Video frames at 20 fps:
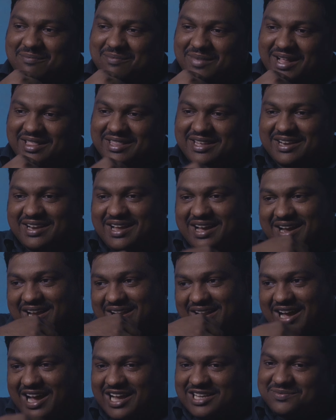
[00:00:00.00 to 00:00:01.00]
பார்த்தீங்கன்னா
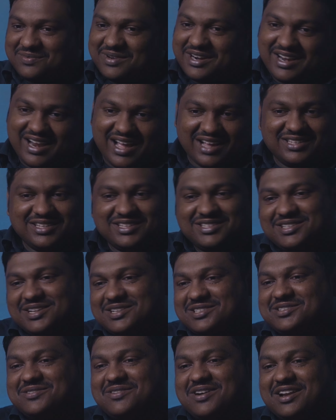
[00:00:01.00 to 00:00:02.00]
லாஸ்ட் மினிட்ல
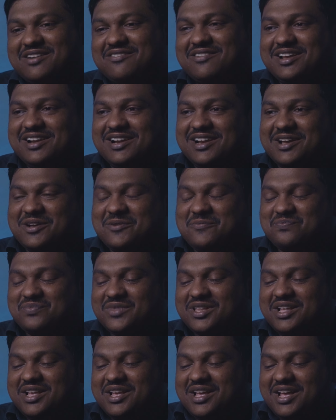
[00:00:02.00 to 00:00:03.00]
அசிஸ்டன்ஸும் வரவே இல்லை
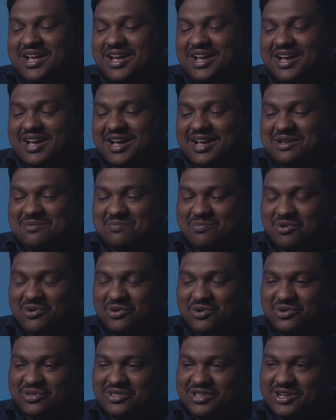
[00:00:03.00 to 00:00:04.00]

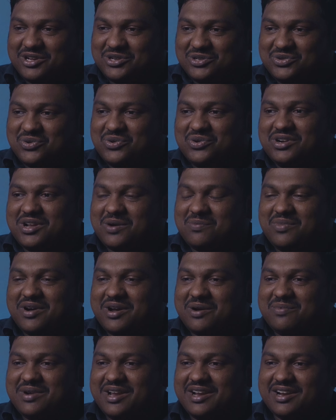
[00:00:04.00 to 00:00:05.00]
இப்போது வந்து ஷூட் அப்போ
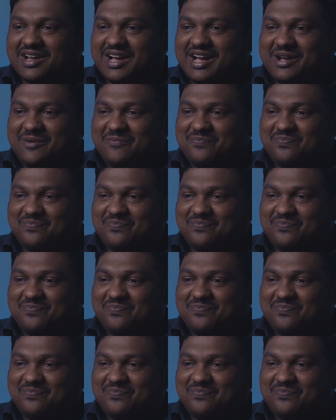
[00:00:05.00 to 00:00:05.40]
எப்படின்னா